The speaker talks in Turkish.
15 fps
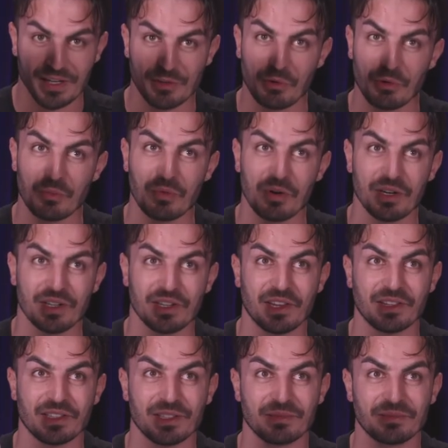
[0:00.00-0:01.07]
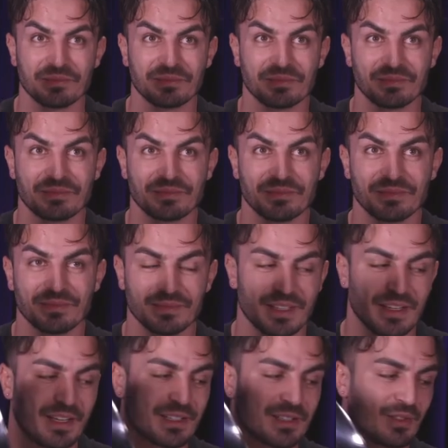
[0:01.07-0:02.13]
merak ediyordum bu arada tadına. Abi niye Gerçekten.
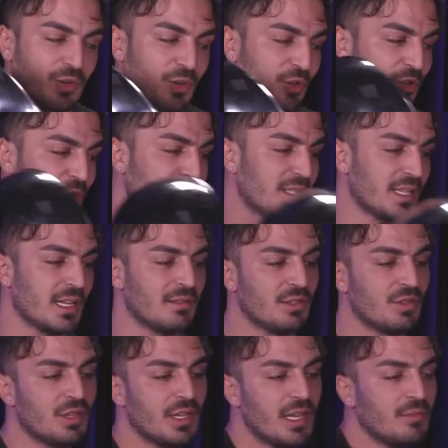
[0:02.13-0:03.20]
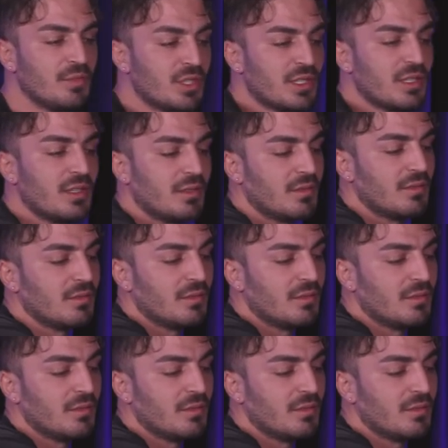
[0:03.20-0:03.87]
çıkardın? Orkun bir tane videoda yemişti.